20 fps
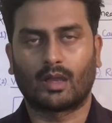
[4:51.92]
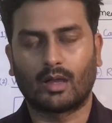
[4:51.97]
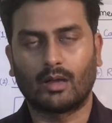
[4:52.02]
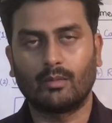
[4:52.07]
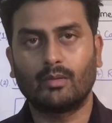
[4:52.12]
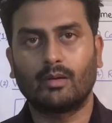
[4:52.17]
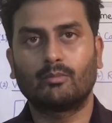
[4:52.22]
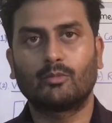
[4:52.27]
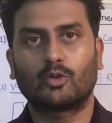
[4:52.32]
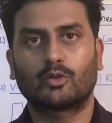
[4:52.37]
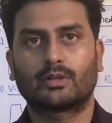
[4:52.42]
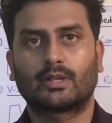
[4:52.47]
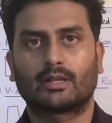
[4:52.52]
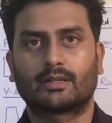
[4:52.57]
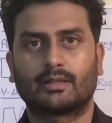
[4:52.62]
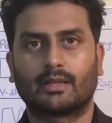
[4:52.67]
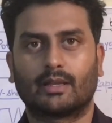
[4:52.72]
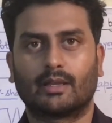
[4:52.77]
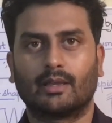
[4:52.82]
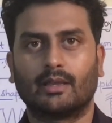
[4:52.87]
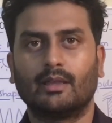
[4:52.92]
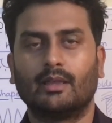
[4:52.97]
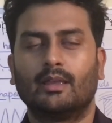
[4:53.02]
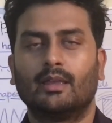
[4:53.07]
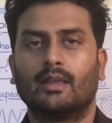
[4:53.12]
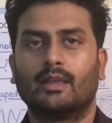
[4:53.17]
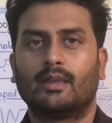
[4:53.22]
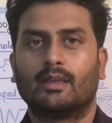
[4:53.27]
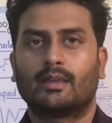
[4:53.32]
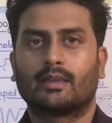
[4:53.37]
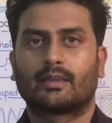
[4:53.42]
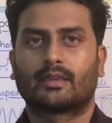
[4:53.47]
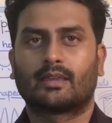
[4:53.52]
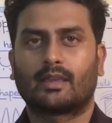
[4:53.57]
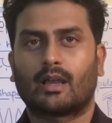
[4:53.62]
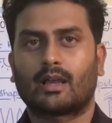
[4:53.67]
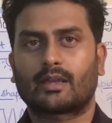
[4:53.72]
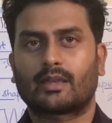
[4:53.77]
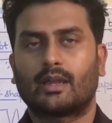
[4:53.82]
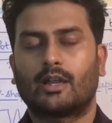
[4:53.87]
अब हम लोग देखते हैं
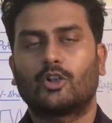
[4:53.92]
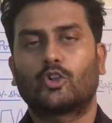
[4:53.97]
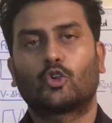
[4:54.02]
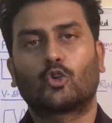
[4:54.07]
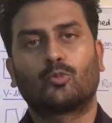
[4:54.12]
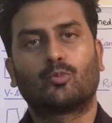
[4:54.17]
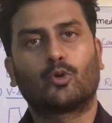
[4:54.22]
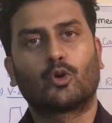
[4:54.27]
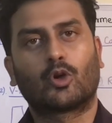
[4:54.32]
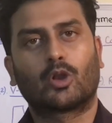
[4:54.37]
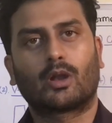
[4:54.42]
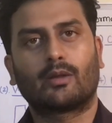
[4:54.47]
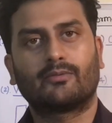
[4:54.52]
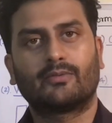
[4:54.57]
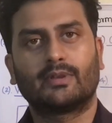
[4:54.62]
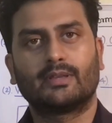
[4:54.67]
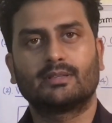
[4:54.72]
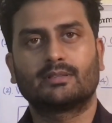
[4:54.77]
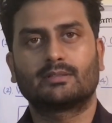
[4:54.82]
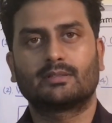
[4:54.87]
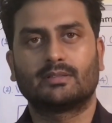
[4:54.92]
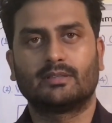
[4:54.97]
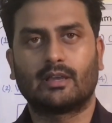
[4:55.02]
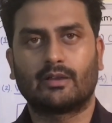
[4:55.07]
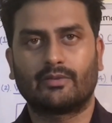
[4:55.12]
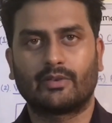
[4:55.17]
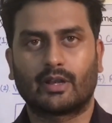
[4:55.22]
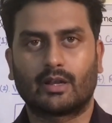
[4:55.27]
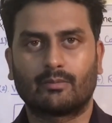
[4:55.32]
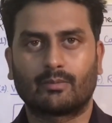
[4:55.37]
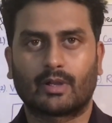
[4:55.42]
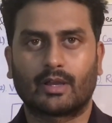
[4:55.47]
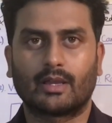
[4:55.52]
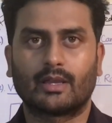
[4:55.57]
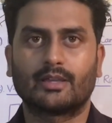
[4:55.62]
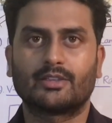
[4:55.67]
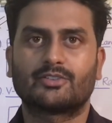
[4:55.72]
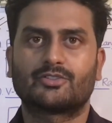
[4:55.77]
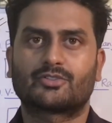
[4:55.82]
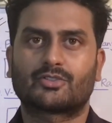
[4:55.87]
क्या क्या टोपोग्राफीज या फिर हम
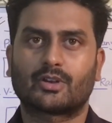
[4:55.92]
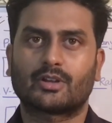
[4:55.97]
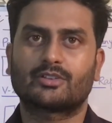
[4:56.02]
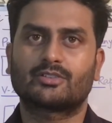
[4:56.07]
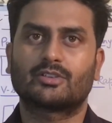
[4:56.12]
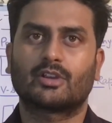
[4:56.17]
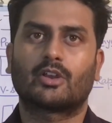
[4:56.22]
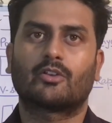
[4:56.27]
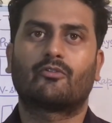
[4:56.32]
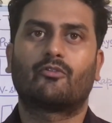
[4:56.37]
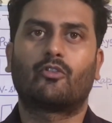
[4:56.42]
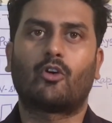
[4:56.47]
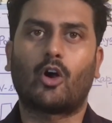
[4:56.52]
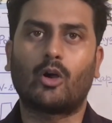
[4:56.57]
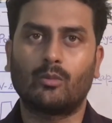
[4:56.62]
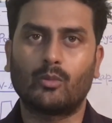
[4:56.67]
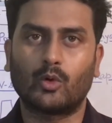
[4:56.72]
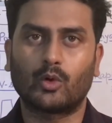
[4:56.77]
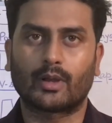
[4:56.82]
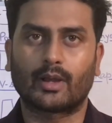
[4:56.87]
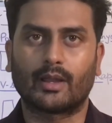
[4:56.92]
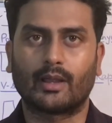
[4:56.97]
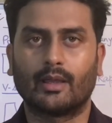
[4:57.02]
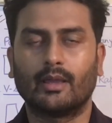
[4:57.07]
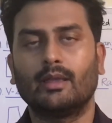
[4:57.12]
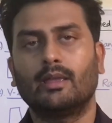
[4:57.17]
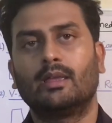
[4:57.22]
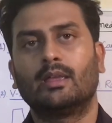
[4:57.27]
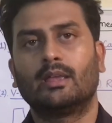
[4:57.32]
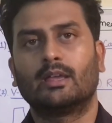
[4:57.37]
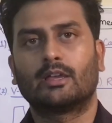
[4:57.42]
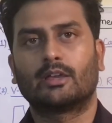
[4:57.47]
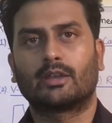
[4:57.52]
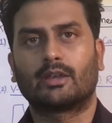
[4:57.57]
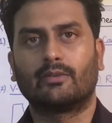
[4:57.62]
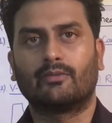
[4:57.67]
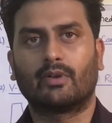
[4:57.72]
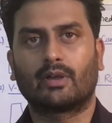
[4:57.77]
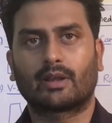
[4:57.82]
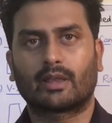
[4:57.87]
कहें स्ट्रक्चर फॉर्म हो रहे हैं
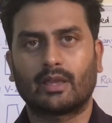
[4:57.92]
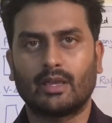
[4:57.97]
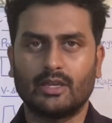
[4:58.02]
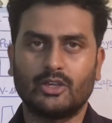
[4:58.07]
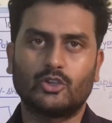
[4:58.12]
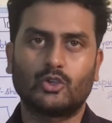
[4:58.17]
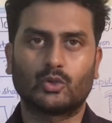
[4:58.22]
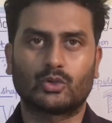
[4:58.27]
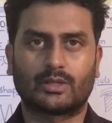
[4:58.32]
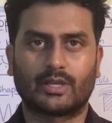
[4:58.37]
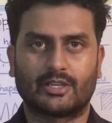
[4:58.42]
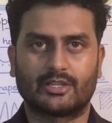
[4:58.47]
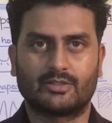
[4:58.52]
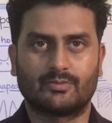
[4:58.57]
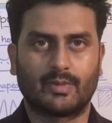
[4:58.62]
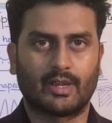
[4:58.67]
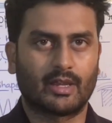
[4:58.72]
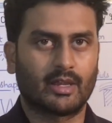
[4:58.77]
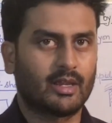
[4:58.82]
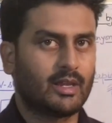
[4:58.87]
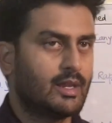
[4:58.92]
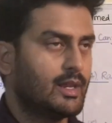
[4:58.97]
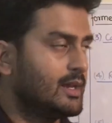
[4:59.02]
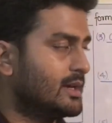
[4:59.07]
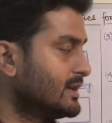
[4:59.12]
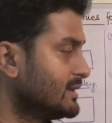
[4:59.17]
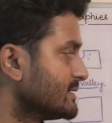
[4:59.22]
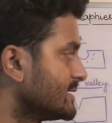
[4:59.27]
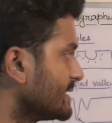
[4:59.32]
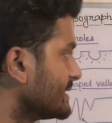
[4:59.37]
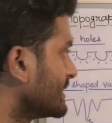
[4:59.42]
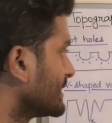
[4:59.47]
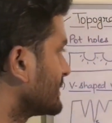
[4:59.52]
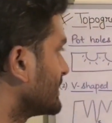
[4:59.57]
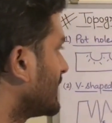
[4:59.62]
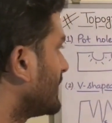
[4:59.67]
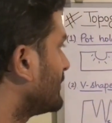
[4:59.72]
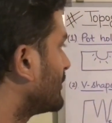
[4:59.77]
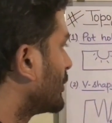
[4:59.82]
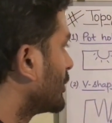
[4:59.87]
रिवर के यूथेज में जैसा
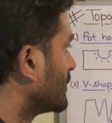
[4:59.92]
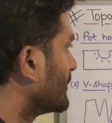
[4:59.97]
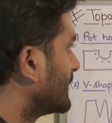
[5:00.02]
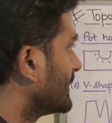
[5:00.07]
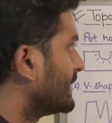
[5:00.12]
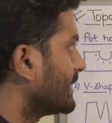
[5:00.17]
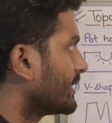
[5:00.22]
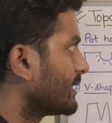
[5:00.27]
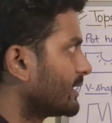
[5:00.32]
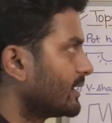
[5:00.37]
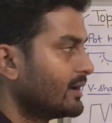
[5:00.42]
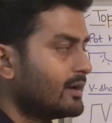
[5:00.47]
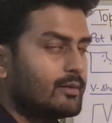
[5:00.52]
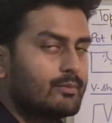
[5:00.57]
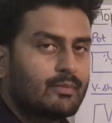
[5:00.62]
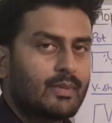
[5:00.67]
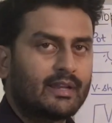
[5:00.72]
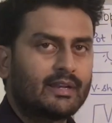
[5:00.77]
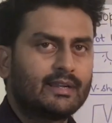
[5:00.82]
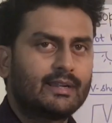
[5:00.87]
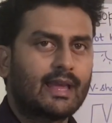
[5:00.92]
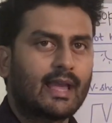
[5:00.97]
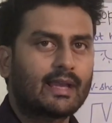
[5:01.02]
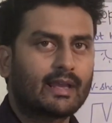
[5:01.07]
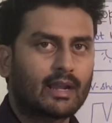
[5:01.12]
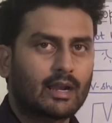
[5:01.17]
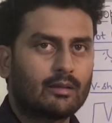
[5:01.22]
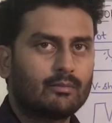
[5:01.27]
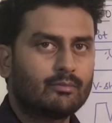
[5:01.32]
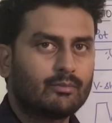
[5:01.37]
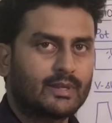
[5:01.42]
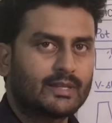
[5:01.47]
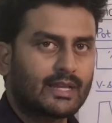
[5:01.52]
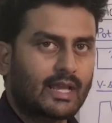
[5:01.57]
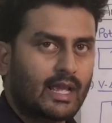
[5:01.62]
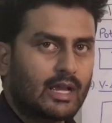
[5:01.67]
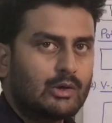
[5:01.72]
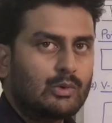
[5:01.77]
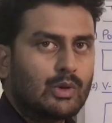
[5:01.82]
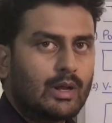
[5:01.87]
कि आप बोर्ड पे देख रहे हैं मैंने डायग्राम
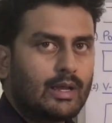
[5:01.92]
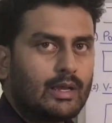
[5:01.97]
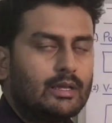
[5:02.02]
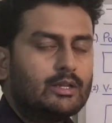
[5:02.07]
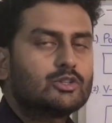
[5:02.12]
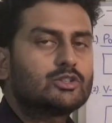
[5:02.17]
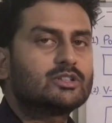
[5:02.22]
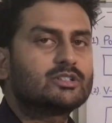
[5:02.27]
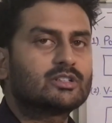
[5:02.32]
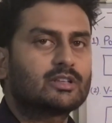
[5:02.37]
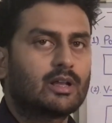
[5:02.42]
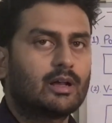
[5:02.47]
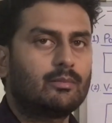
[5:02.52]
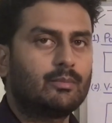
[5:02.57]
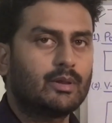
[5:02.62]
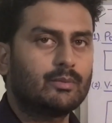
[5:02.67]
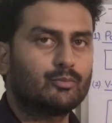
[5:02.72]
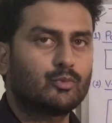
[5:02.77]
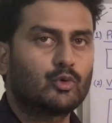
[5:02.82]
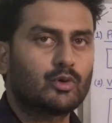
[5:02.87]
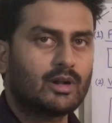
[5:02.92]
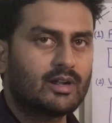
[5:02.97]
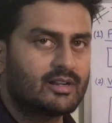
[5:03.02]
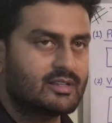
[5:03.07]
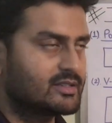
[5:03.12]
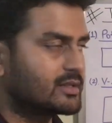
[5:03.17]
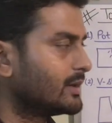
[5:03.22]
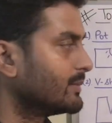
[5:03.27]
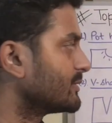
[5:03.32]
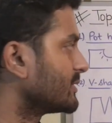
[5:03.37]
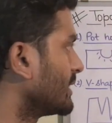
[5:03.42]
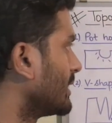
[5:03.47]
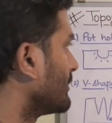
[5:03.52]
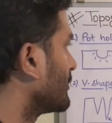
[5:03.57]
बताया हुआ है जिसका मैं पूरा डिस्क्रिप्शन